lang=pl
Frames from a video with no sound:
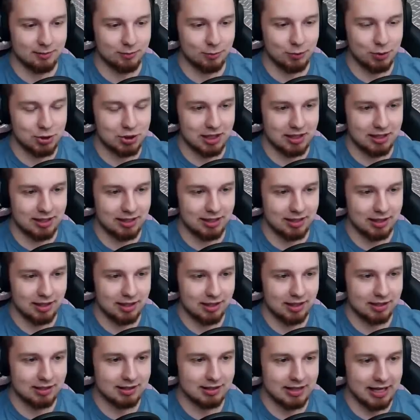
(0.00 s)
musieli
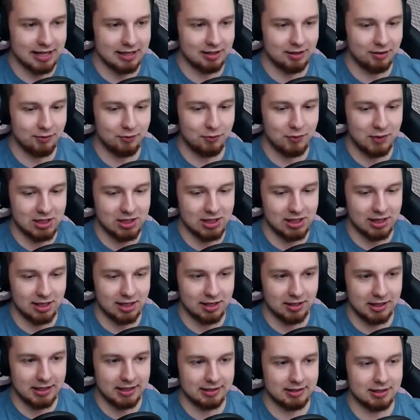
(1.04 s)
ten
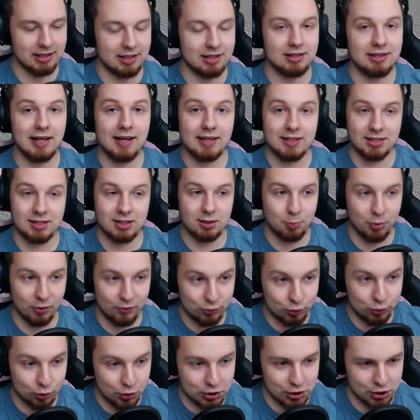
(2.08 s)
wynik, e, ten test
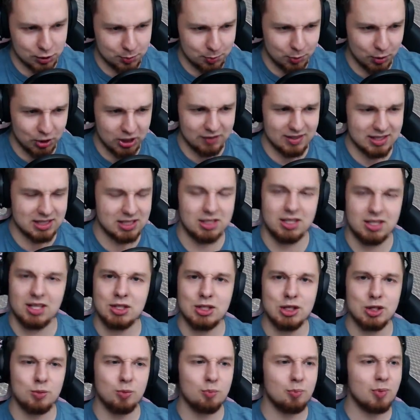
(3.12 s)
powtórzyć, ponieważ
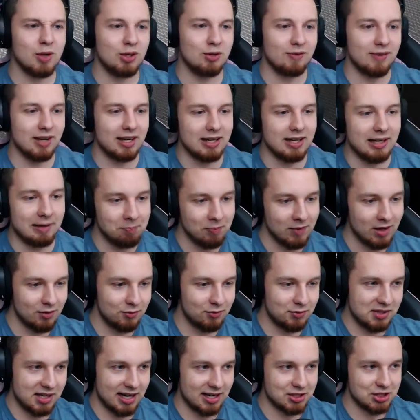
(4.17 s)
straciliśmy panowanie
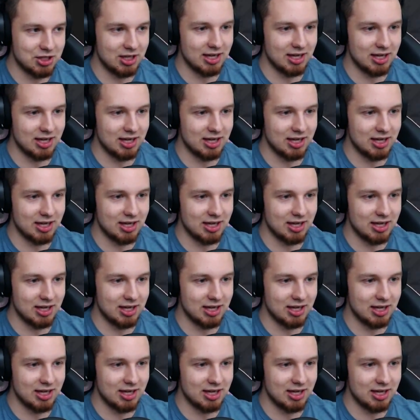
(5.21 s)
w trakcie